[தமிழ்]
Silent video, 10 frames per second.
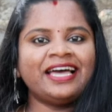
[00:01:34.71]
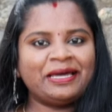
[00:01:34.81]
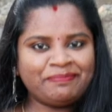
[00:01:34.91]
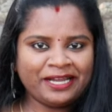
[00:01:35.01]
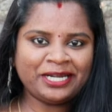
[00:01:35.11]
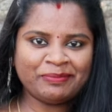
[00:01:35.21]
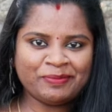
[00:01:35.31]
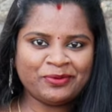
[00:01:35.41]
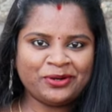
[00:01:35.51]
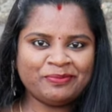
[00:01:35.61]
ஹேர் பேக்
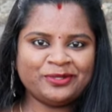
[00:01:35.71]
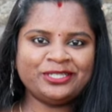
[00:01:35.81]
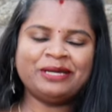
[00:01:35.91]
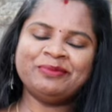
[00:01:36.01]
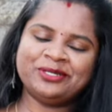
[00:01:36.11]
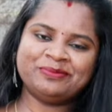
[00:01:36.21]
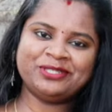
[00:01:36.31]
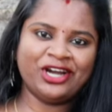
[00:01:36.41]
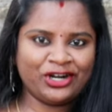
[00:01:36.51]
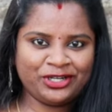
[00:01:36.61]
நம்ம போடும்போது நம்மளோட
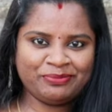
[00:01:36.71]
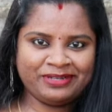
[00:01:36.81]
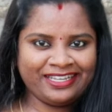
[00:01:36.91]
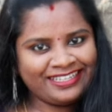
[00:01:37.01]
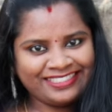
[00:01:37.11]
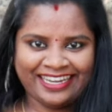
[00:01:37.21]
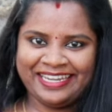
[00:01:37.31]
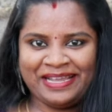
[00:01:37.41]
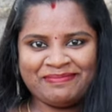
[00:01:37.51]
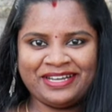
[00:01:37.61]
முடி ஆட்டோமேட்டிக்காக
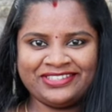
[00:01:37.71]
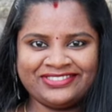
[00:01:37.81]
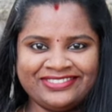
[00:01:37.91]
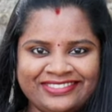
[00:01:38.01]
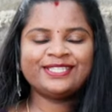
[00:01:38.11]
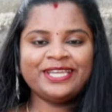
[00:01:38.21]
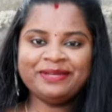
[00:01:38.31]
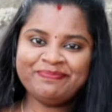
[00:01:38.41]
ஷைனிங்காக மாறும் ஸோ